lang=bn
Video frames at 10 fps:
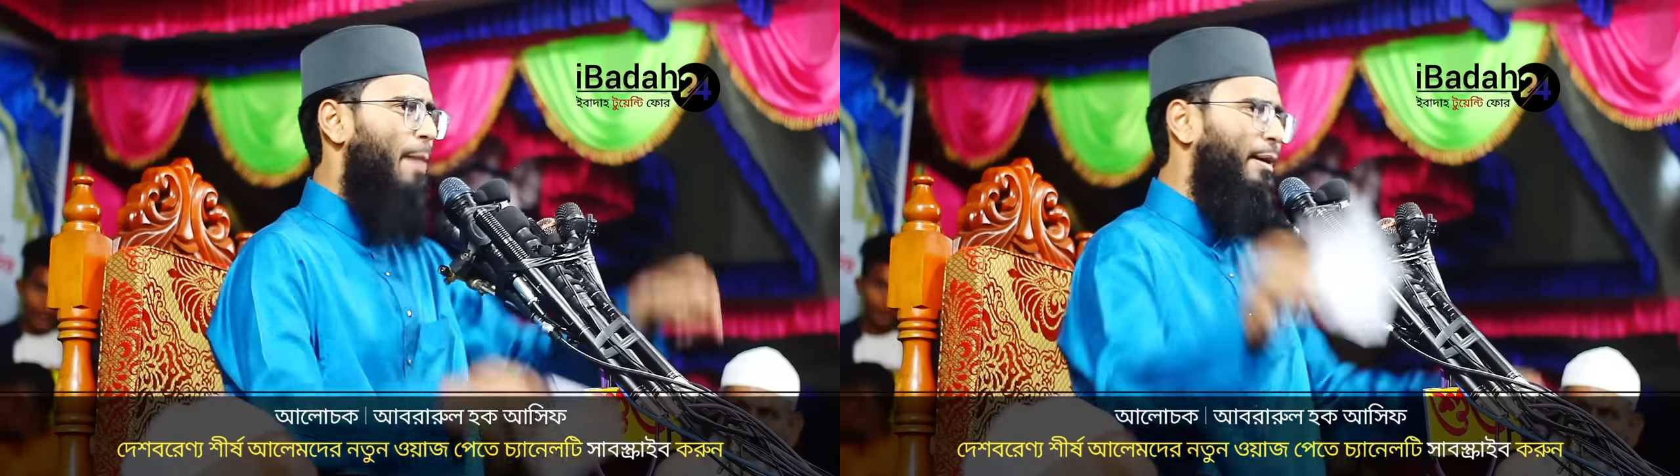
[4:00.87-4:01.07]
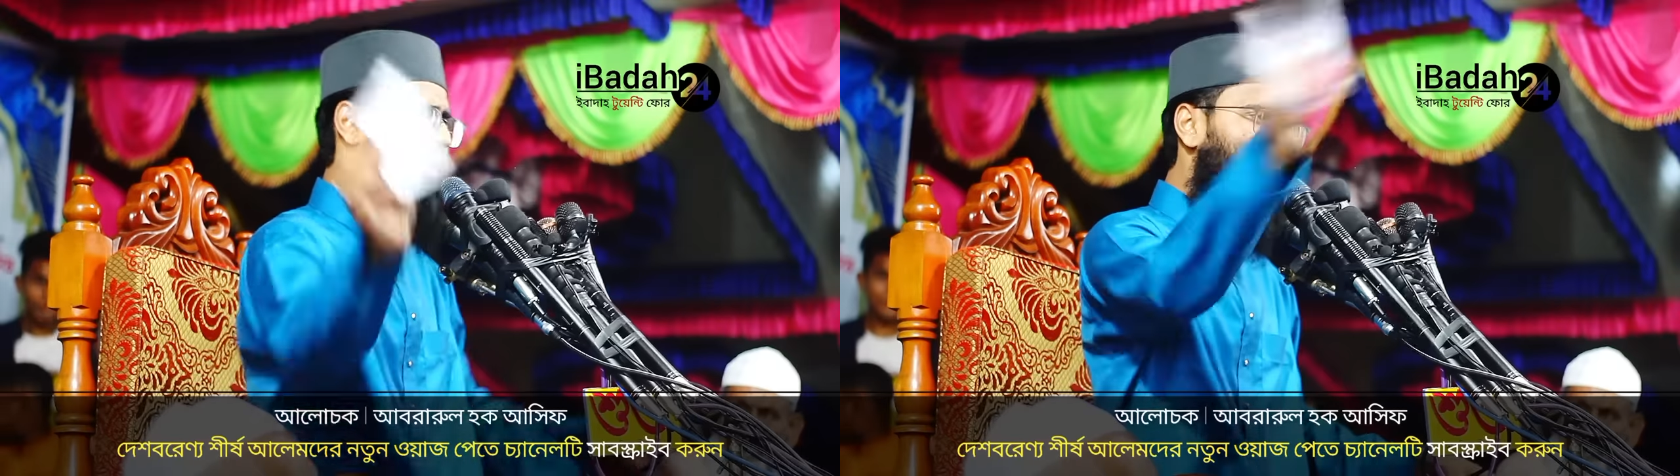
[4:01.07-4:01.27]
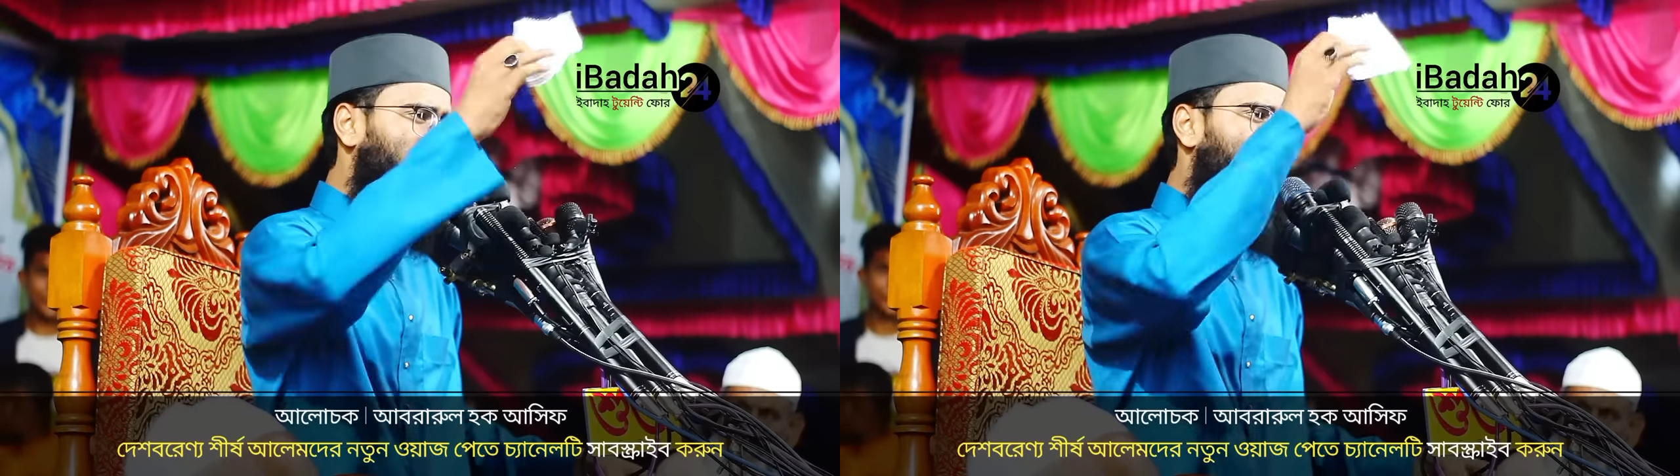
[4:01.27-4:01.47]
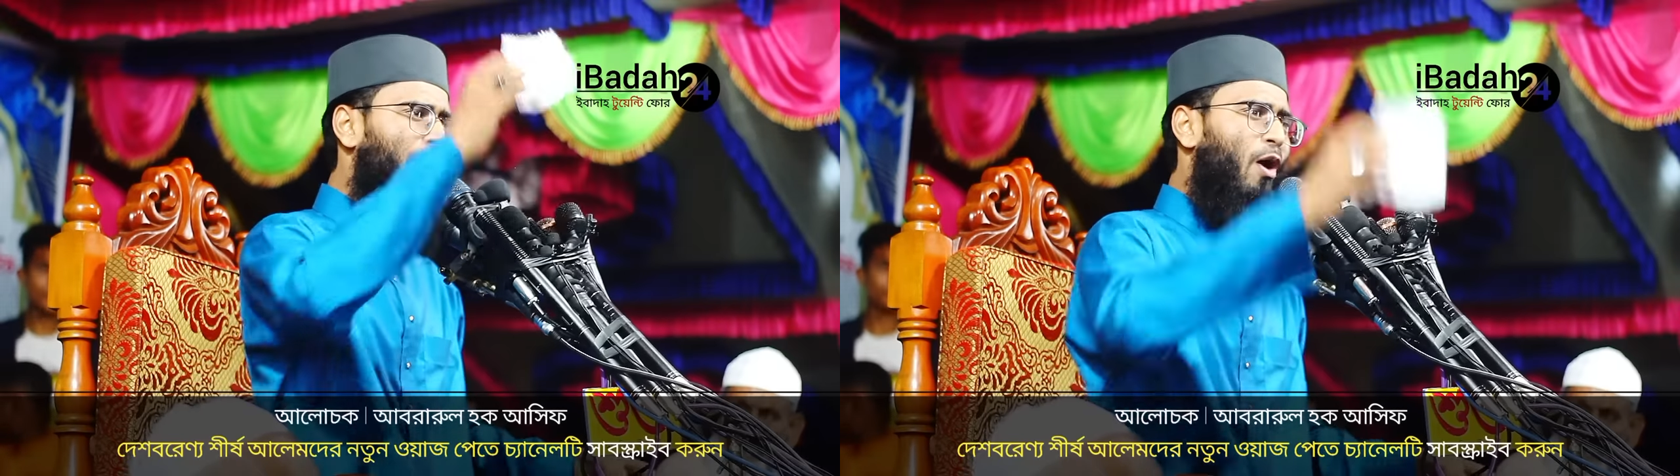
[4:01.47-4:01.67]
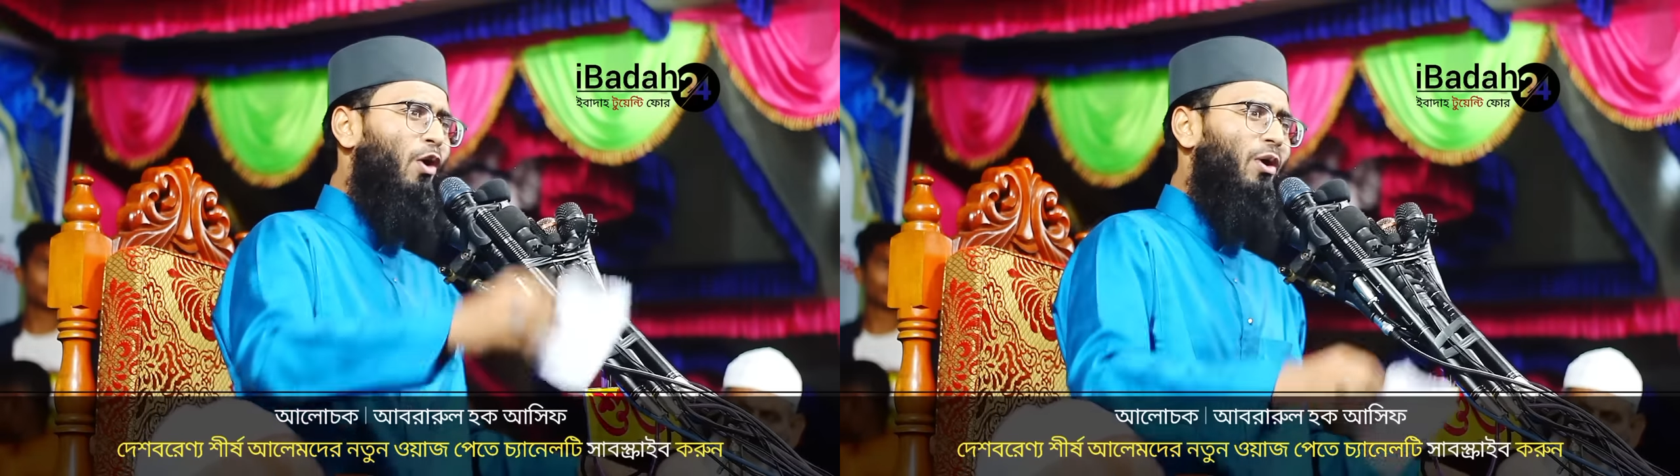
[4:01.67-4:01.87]
যাবে ঠিক না
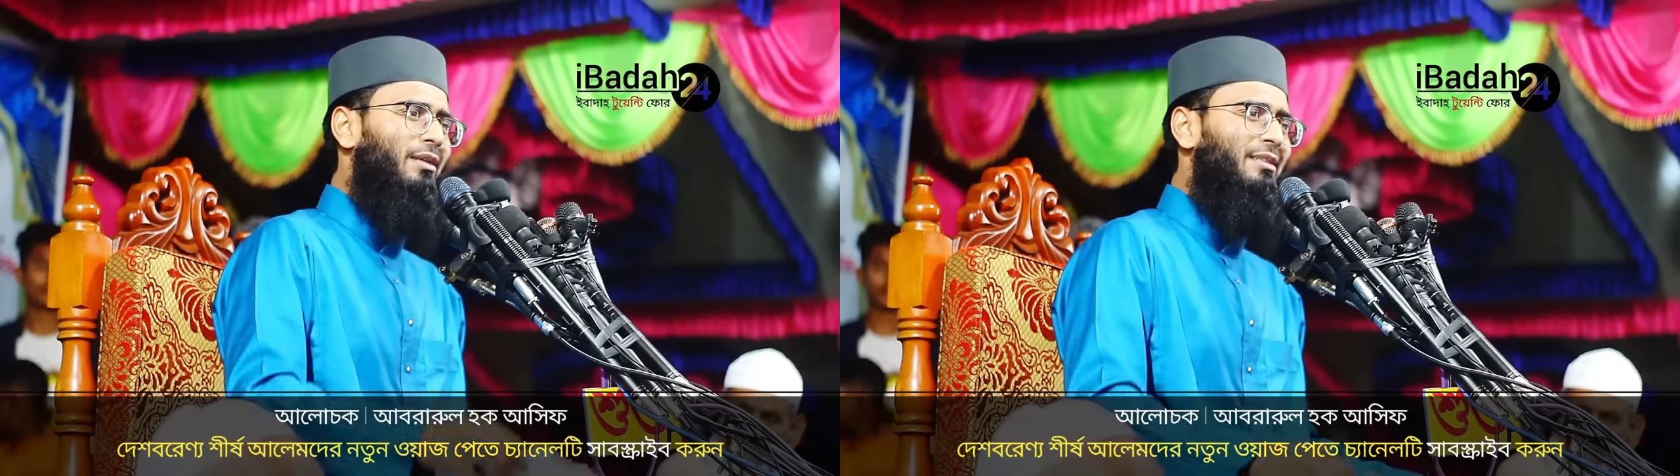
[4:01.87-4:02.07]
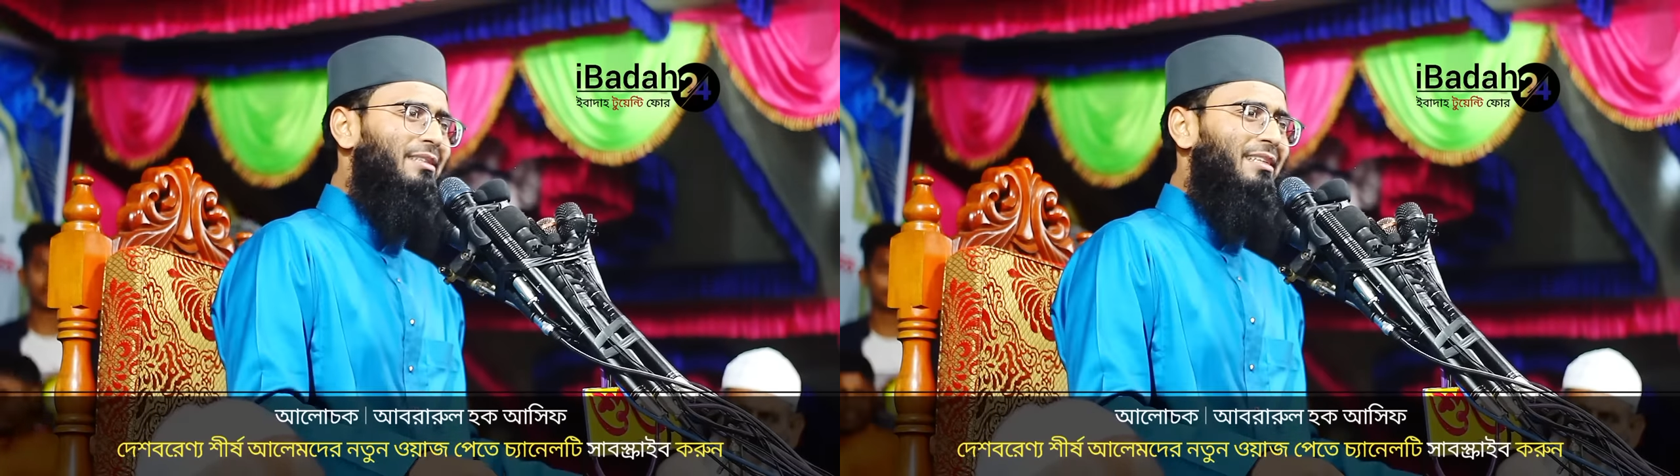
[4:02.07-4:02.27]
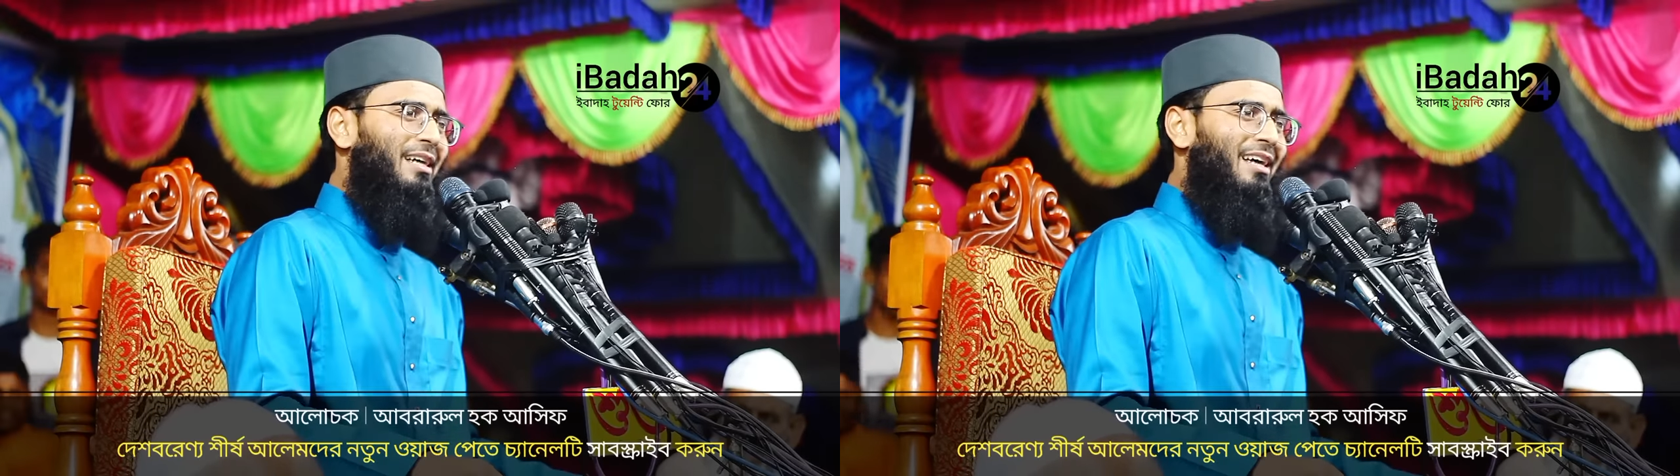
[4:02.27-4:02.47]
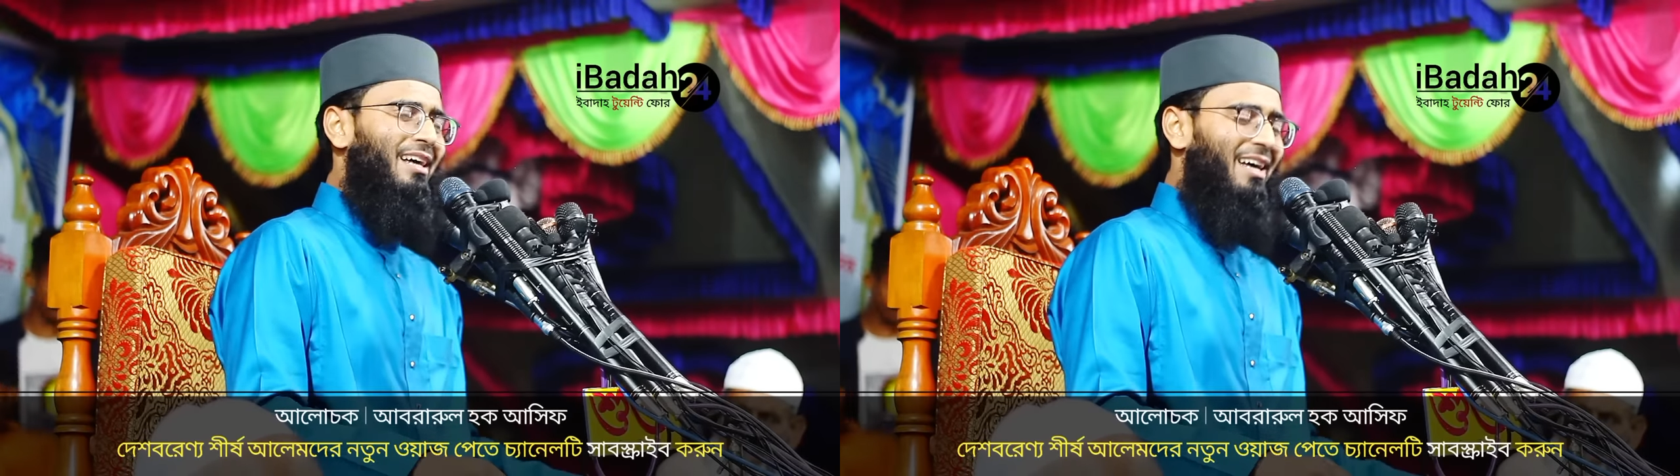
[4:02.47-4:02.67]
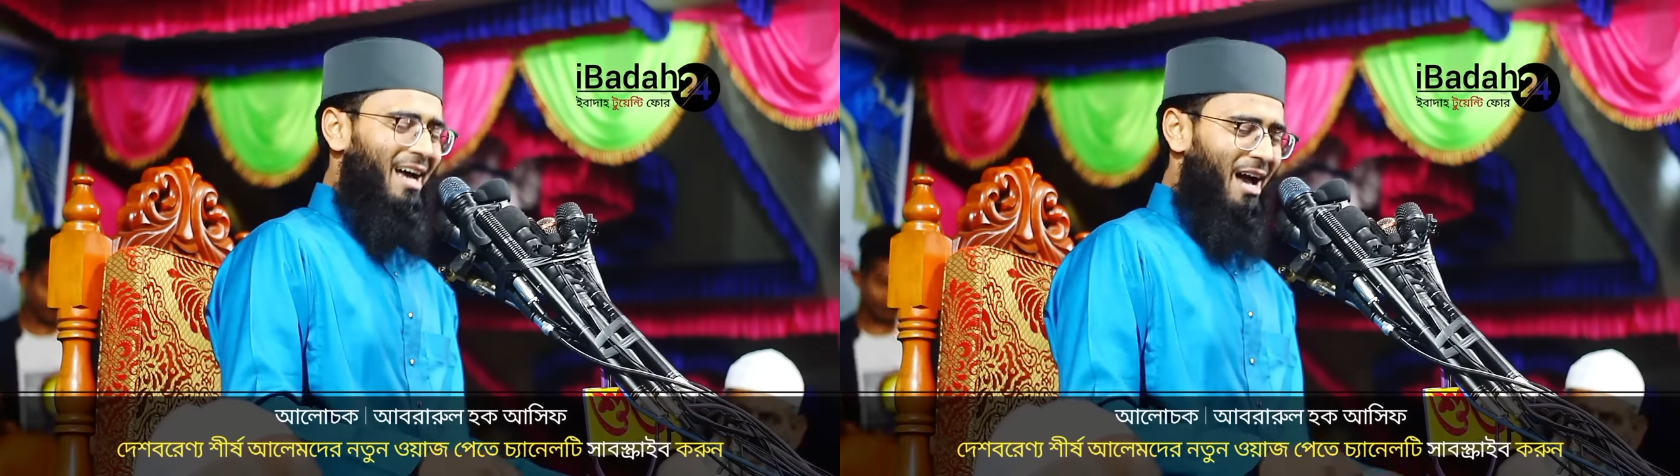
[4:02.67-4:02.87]
বল
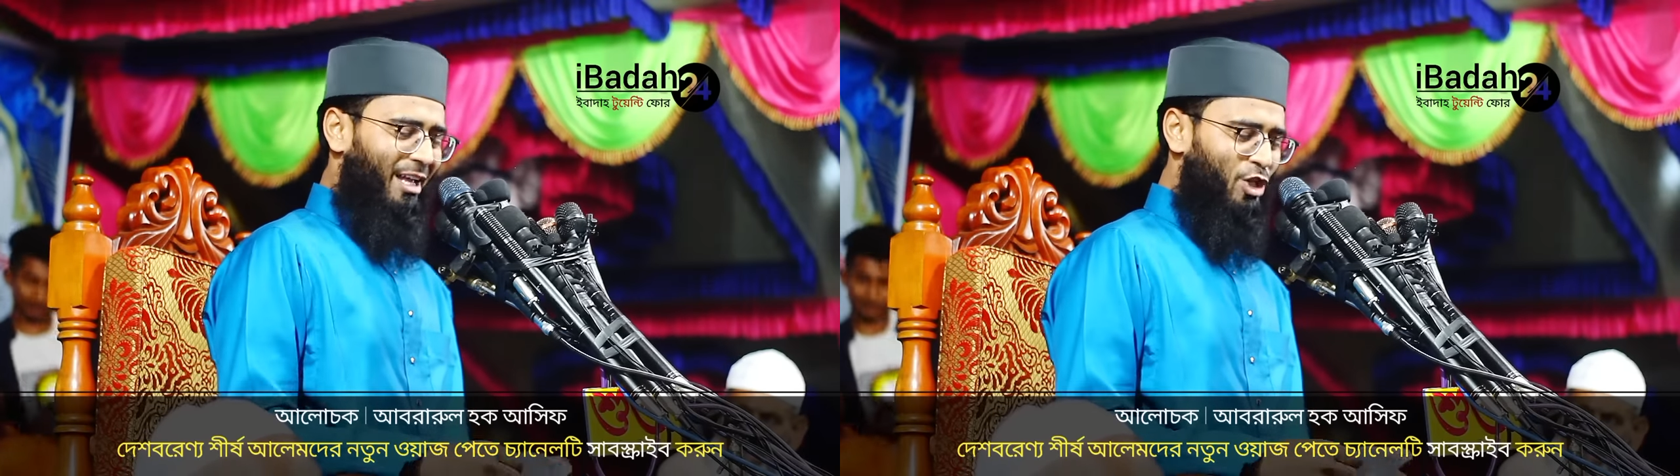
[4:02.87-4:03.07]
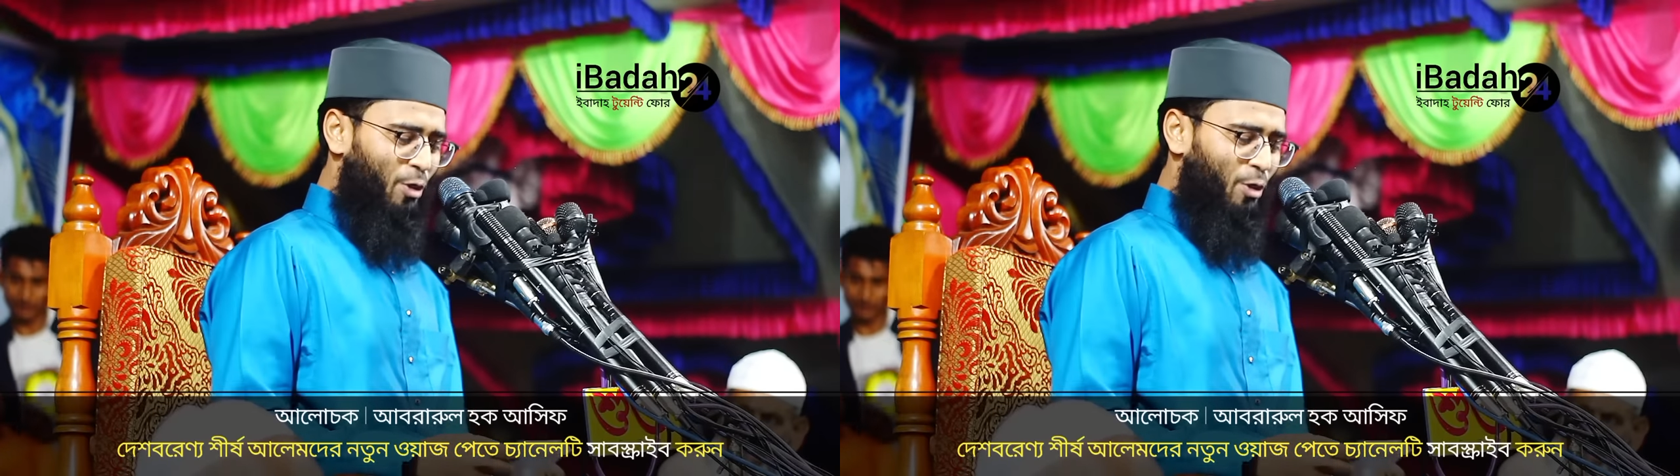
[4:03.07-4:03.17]
আর